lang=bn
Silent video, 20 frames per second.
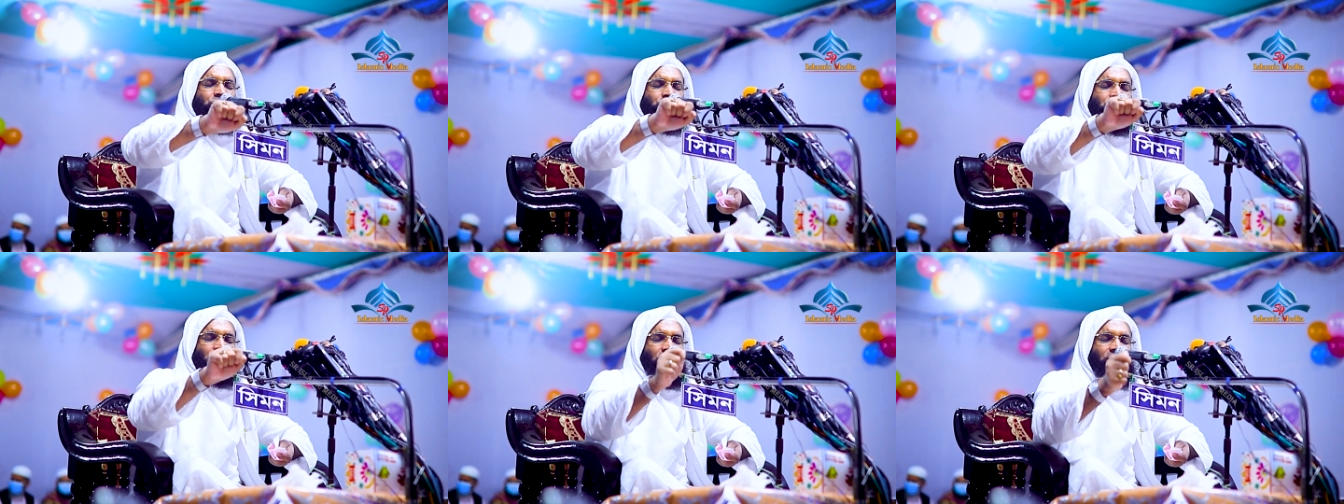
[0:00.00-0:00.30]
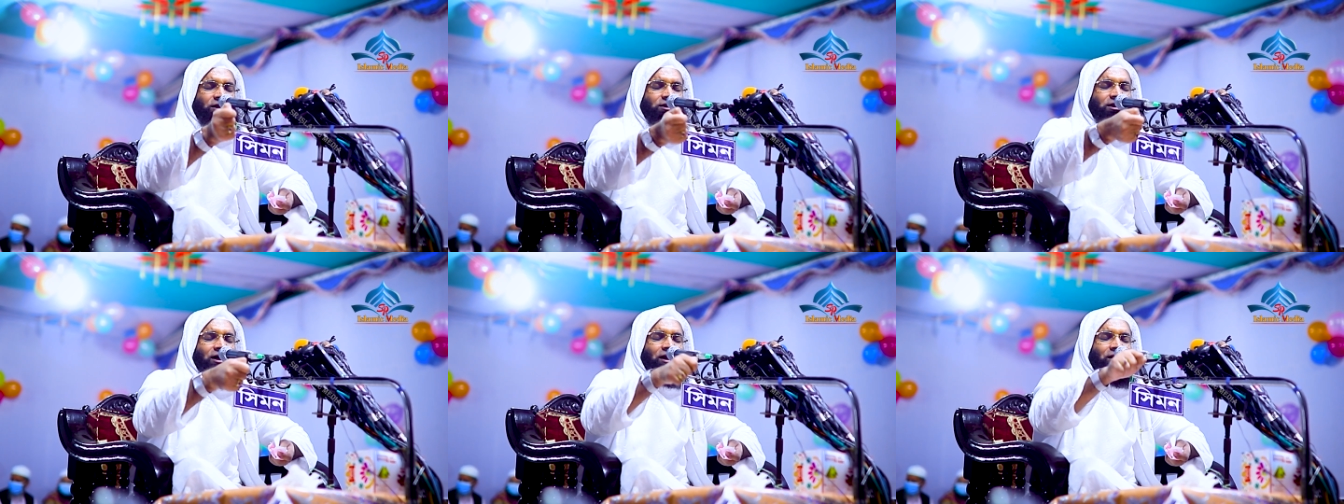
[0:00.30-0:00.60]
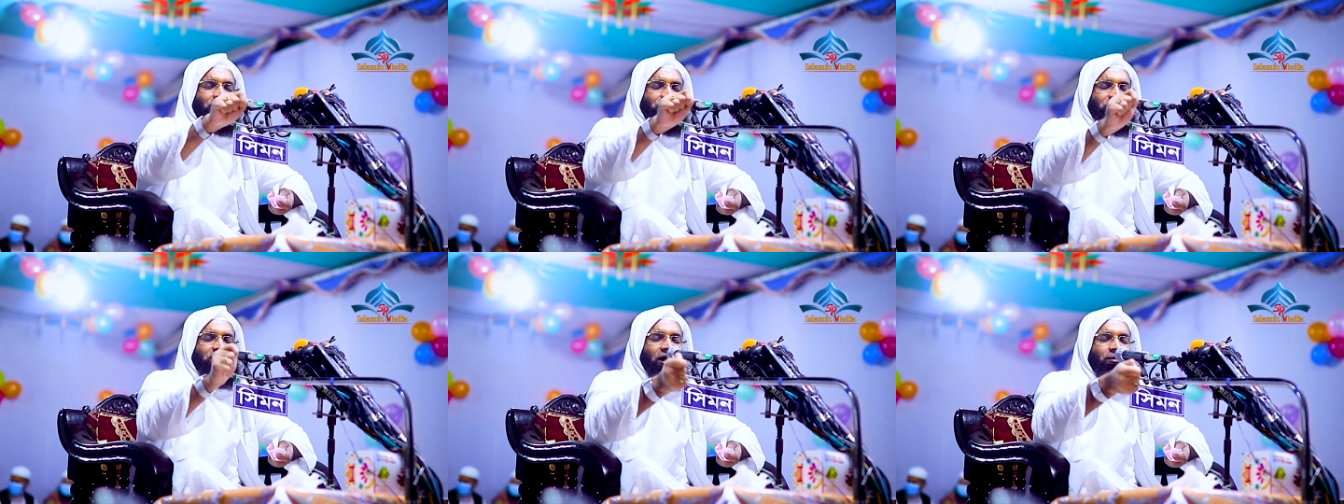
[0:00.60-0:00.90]
শয়তান
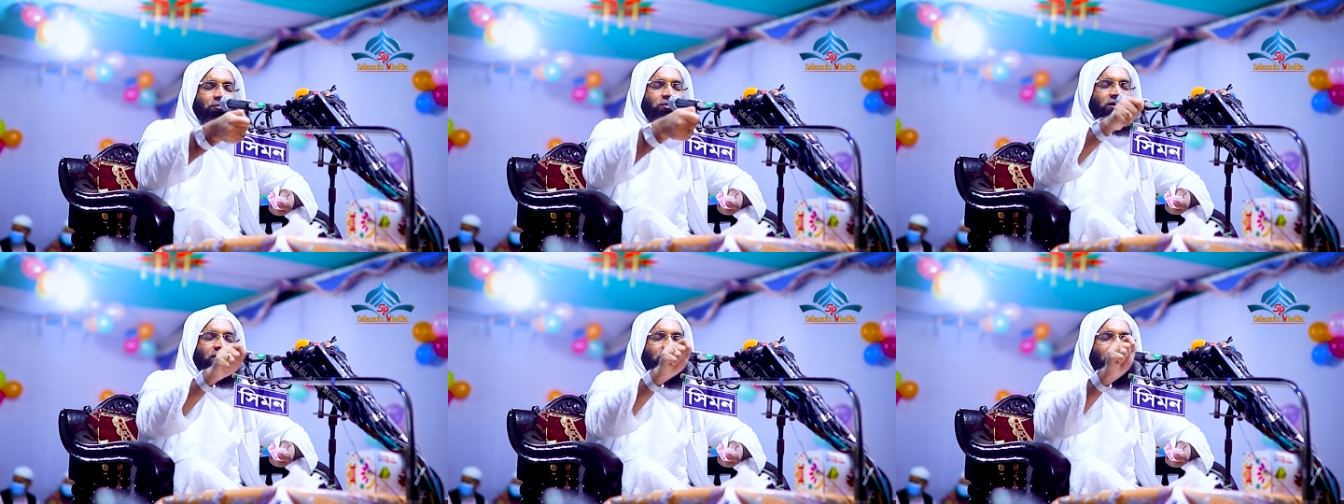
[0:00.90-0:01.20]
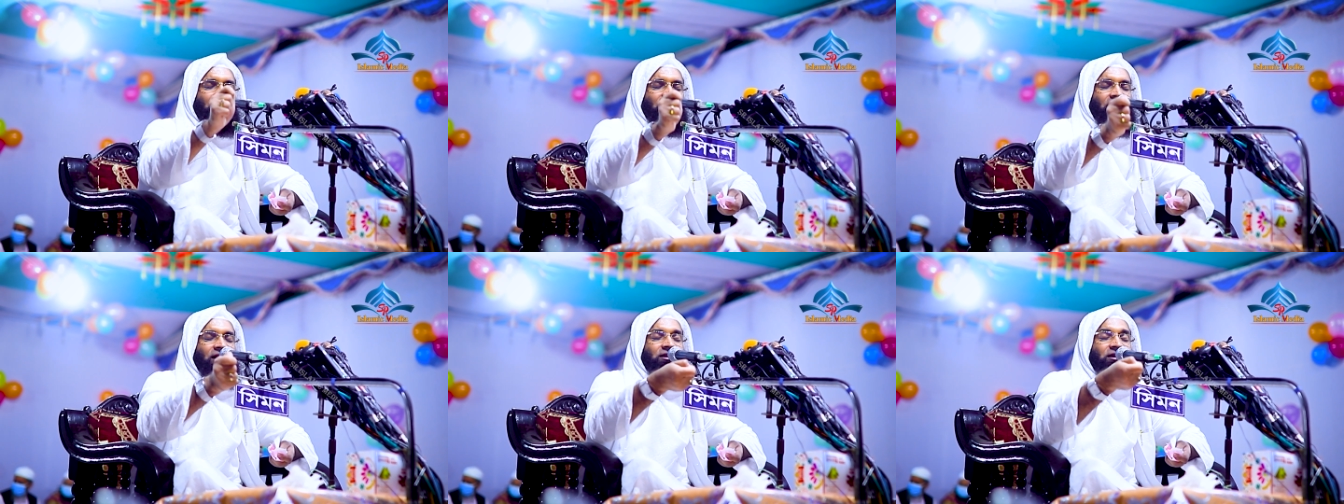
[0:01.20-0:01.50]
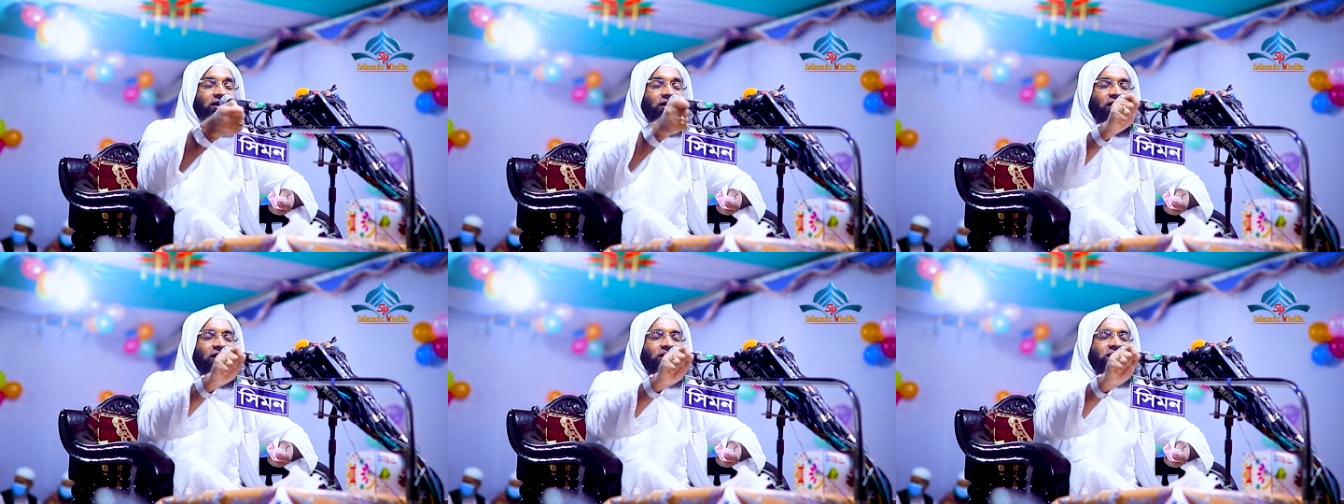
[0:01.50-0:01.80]
সাবিনারা
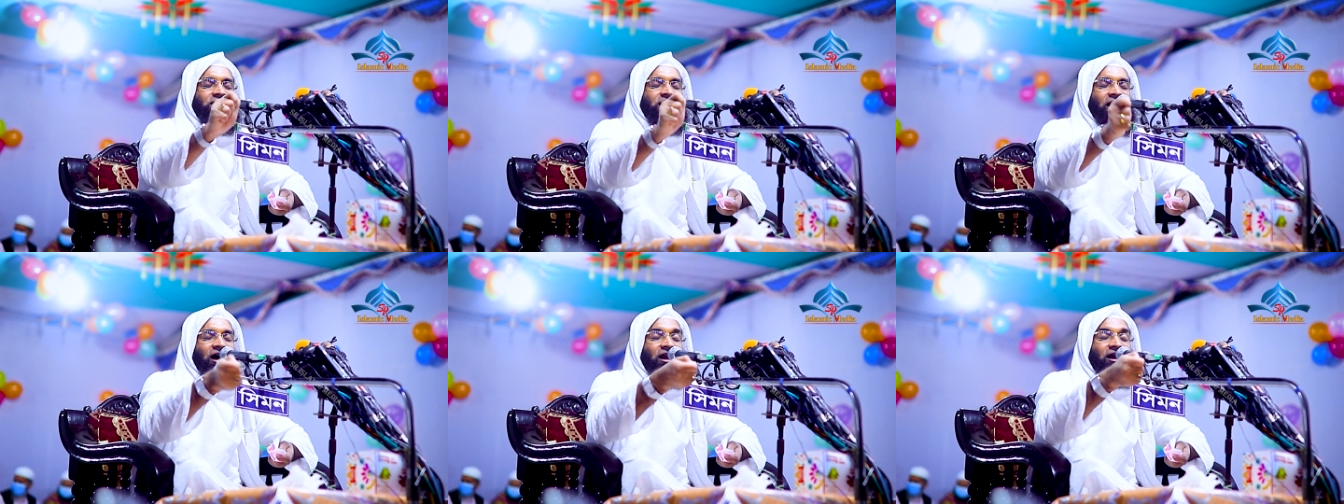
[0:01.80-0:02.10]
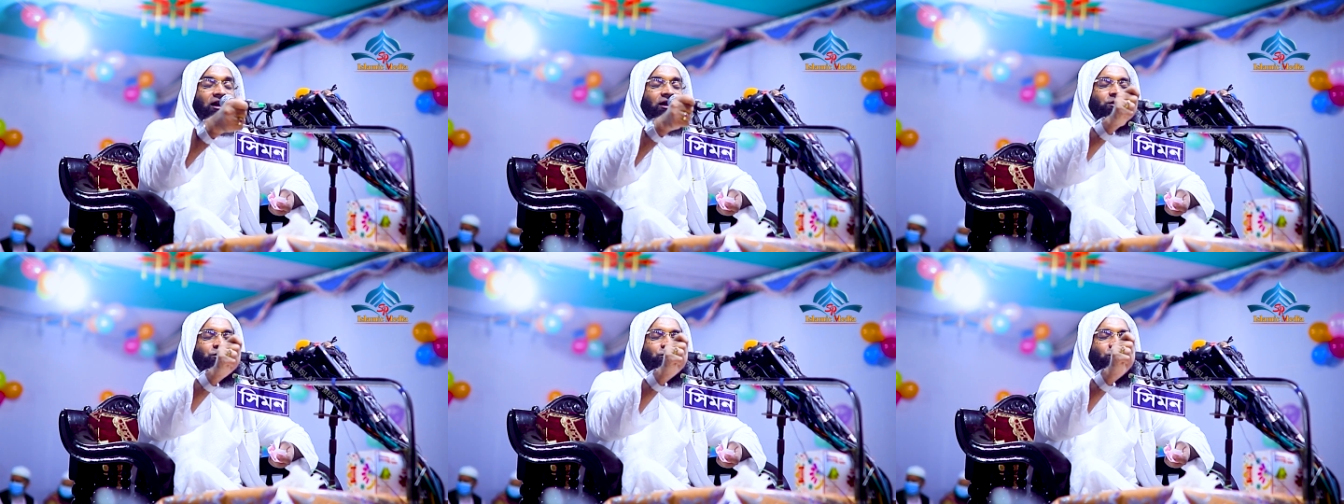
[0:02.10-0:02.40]
দিলে তারাই